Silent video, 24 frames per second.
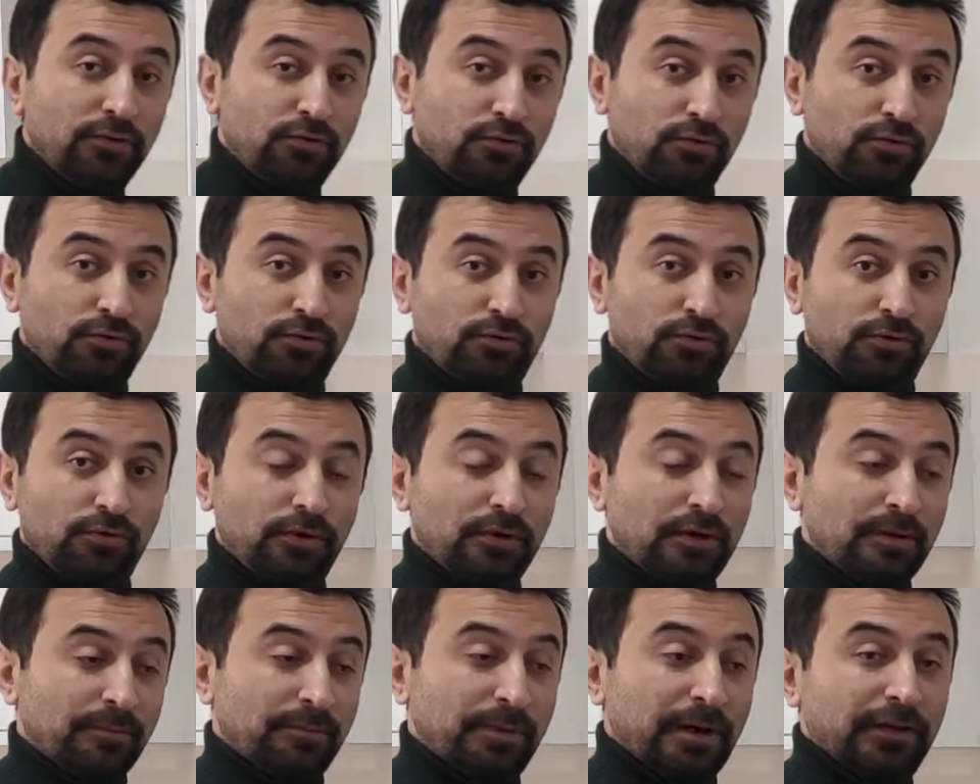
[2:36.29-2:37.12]

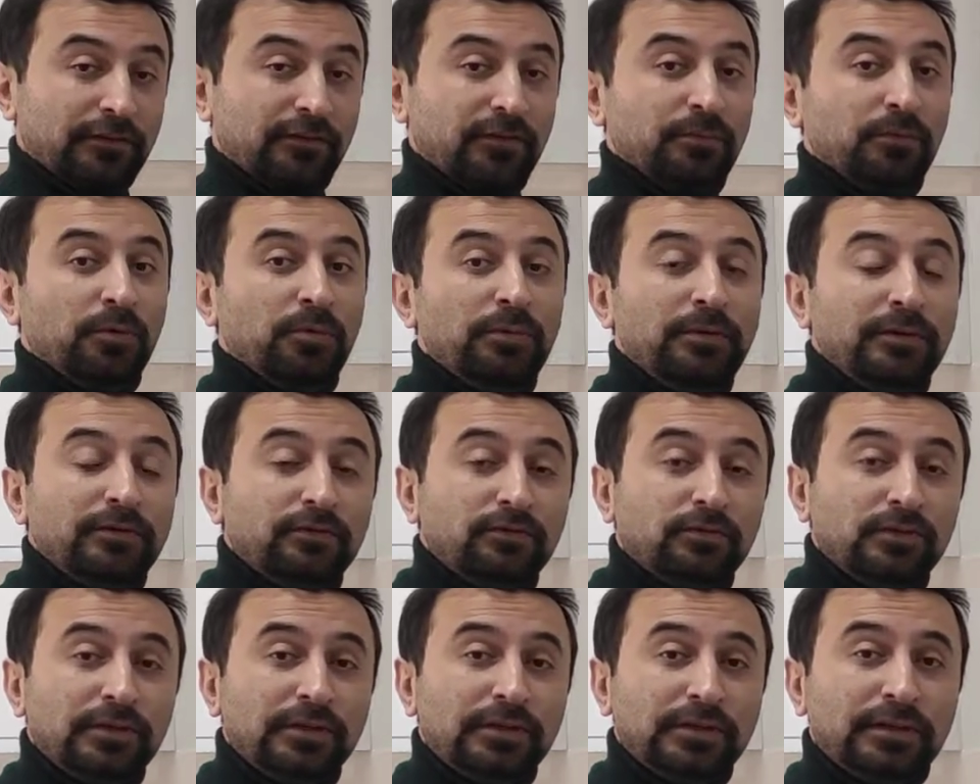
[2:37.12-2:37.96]
Çünkü bahçe
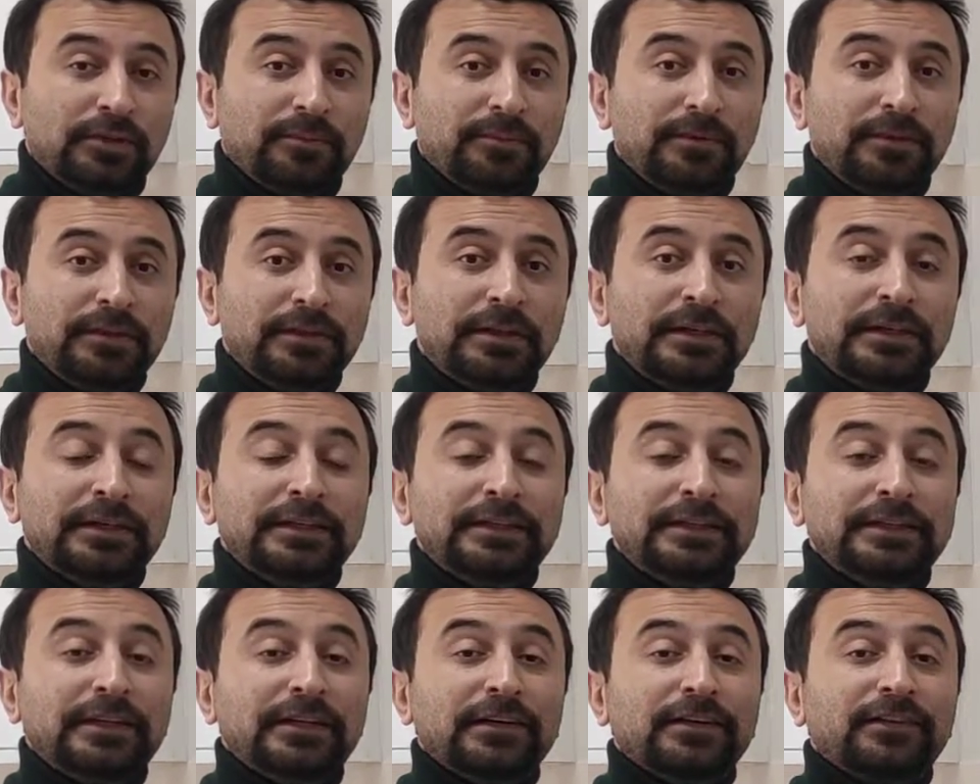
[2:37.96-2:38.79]
mobilyası olarak yapılır.
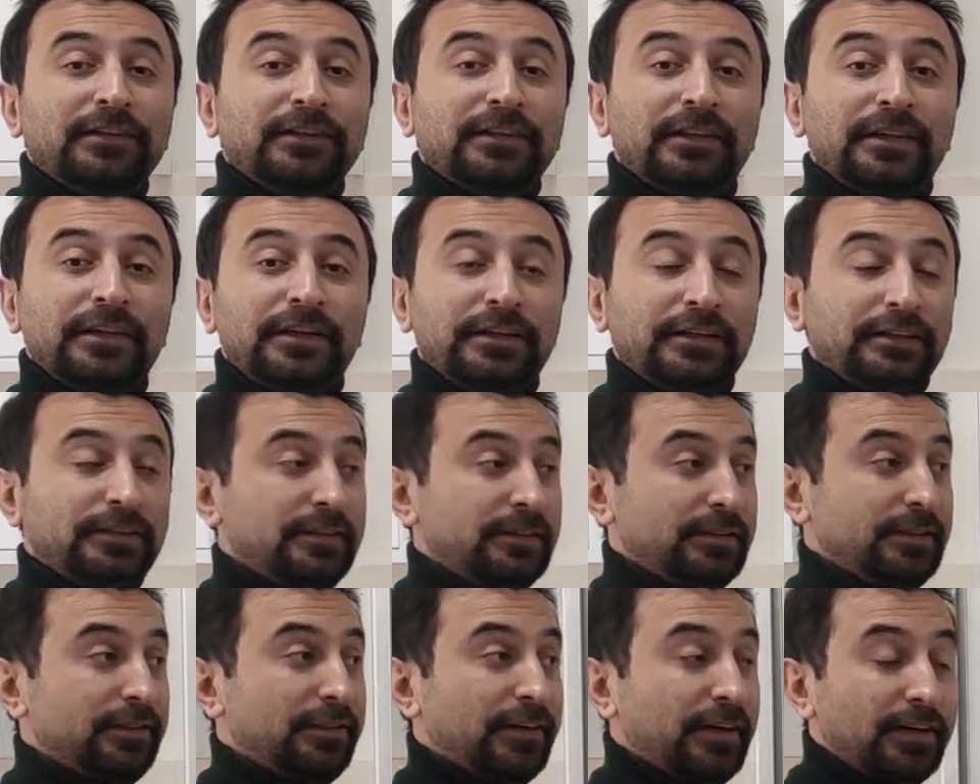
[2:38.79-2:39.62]
Yağışa
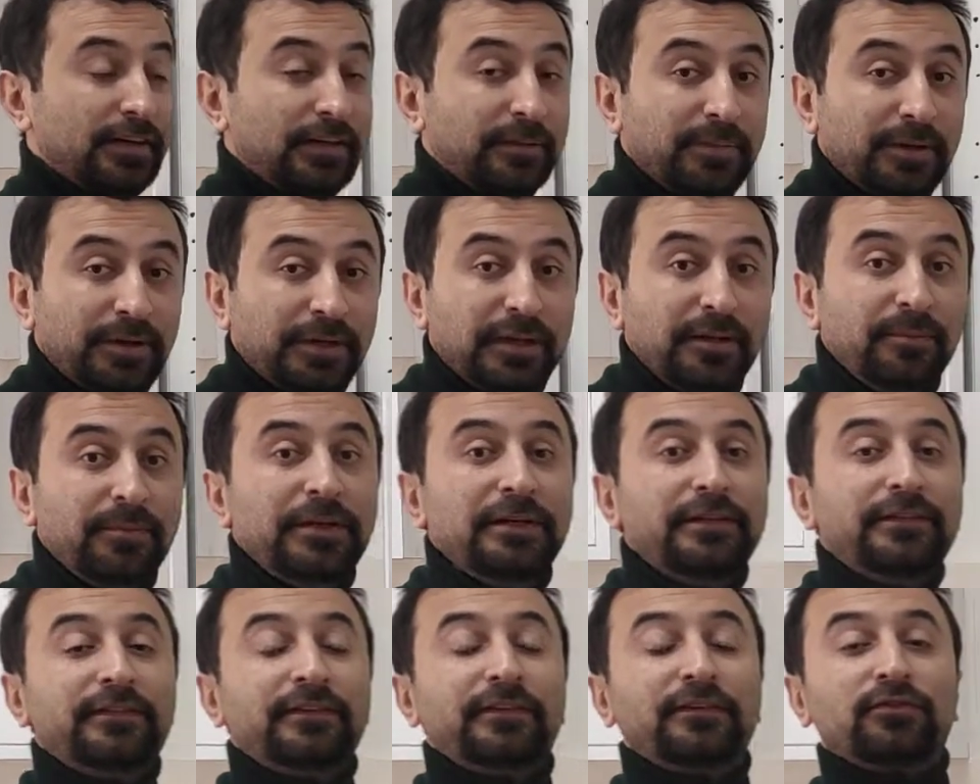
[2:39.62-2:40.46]
dayanıklı dışarıda
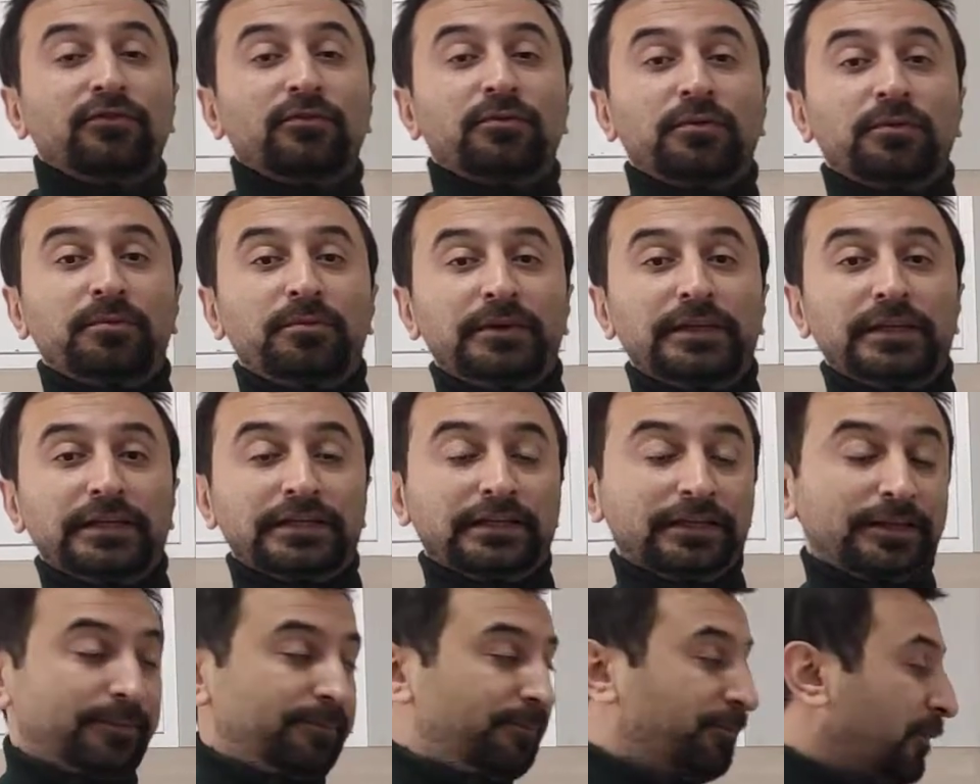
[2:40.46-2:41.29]
bırakabilirsiniz o
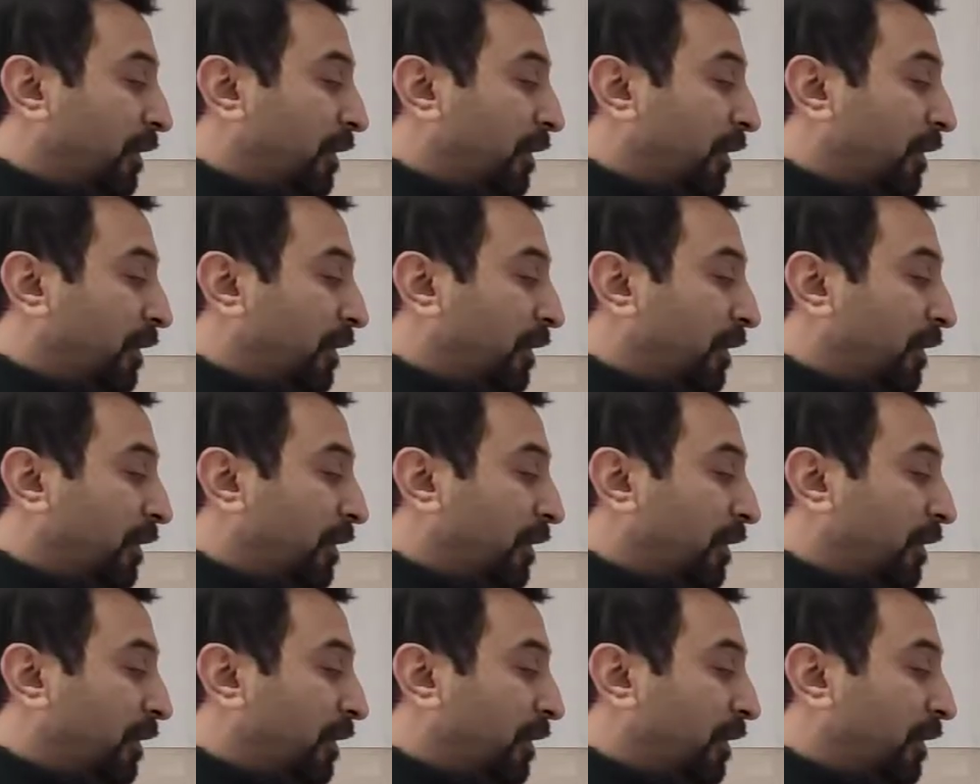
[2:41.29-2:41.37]
mobilyaları.